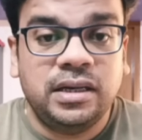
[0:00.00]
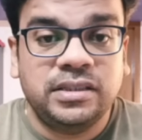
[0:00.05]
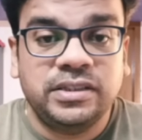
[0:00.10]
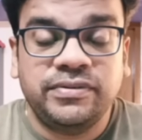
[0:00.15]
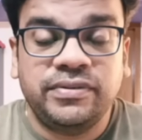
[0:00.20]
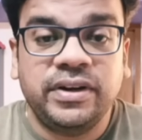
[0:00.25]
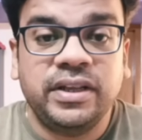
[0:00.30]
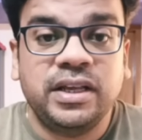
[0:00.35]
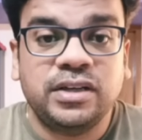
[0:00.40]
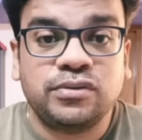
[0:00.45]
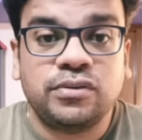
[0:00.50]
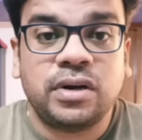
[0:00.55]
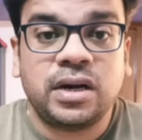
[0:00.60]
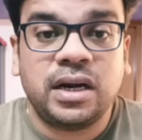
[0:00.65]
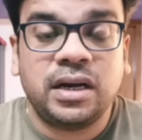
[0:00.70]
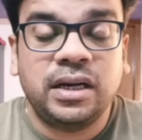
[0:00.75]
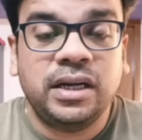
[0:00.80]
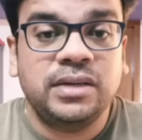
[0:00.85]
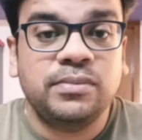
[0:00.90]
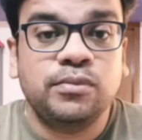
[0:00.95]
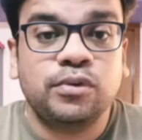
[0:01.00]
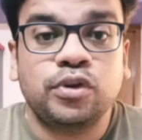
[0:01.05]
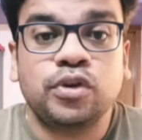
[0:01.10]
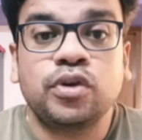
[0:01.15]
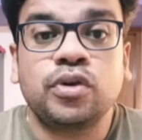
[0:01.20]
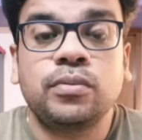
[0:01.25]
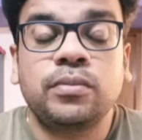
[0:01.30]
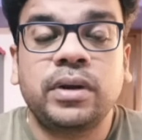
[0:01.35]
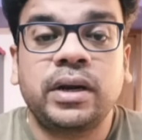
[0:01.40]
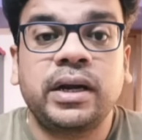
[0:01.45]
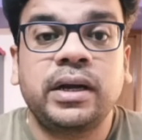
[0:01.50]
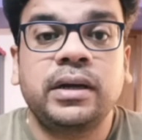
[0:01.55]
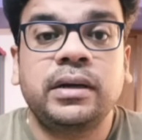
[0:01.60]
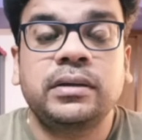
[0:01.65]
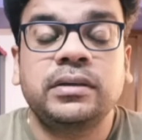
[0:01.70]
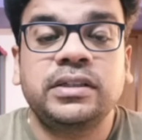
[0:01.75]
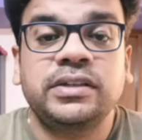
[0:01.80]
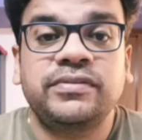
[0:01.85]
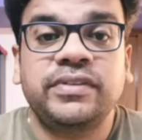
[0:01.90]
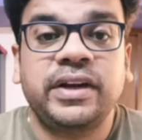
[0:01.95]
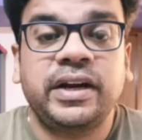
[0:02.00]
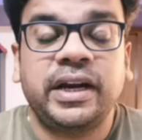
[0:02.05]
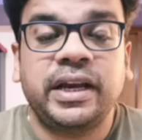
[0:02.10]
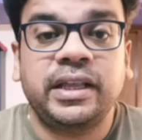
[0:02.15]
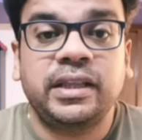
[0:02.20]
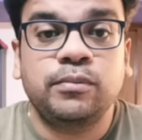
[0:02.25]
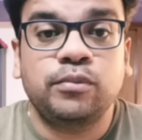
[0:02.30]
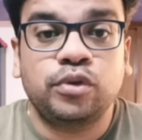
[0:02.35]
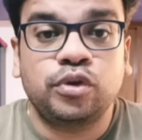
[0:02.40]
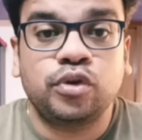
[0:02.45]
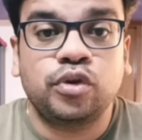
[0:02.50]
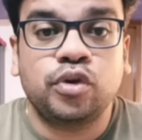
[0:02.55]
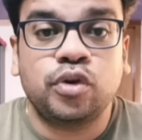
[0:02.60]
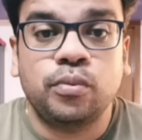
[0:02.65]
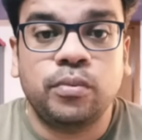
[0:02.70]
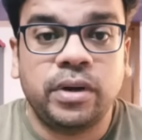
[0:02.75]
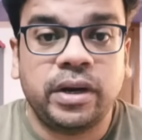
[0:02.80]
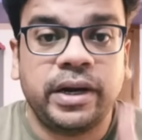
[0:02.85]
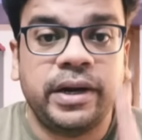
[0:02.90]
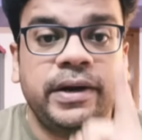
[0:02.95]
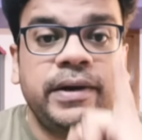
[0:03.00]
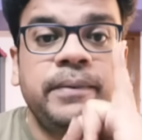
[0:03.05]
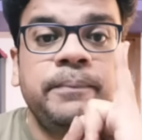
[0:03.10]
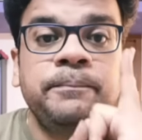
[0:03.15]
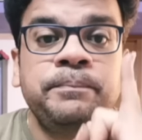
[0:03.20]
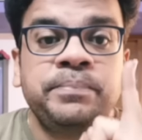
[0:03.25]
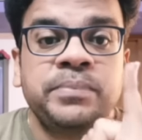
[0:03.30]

ஜெஃப்ரி தான் சொல்கிறாங்களே முத்துக்குமரன் ஜெஃப்ரி கிடையாது முத்துக்குமரன்